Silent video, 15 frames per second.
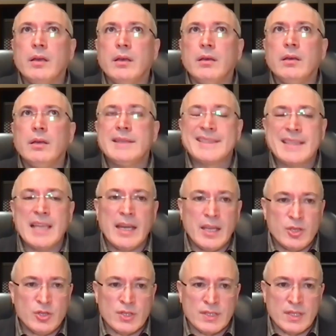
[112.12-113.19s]

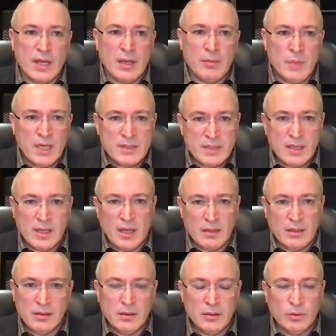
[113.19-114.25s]
историческое место –
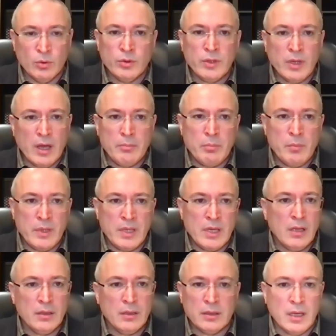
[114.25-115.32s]
он
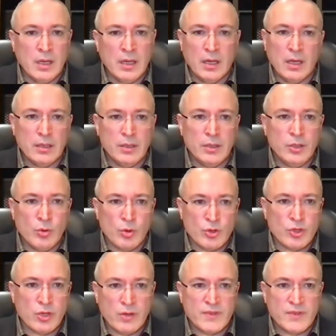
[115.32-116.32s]
обменял на ёршик в